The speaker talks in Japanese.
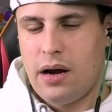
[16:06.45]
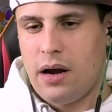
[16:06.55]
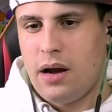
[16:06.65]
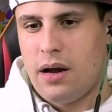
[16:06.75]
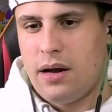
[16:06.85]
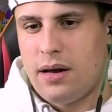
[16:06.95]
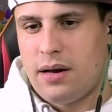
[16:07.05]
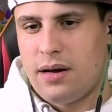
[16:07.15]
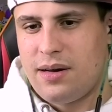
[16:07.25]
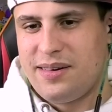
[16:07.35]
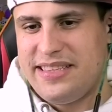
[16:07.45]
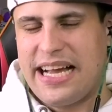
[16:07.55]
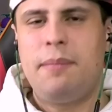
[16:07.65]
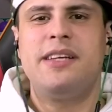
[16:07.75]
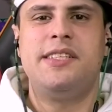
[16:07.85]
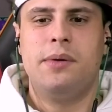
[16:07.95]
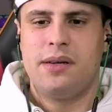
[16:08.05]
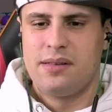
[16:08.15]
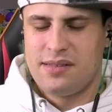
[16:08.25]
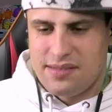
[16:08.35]
計に小さいなやかましい
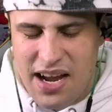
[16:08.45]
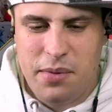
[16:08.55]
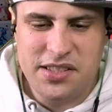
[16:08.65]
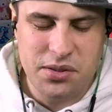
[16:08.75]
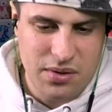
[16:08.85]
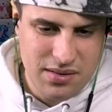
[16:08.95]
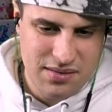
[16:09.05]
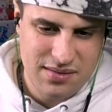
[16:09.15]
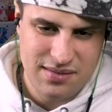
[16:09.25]
わやかましいわい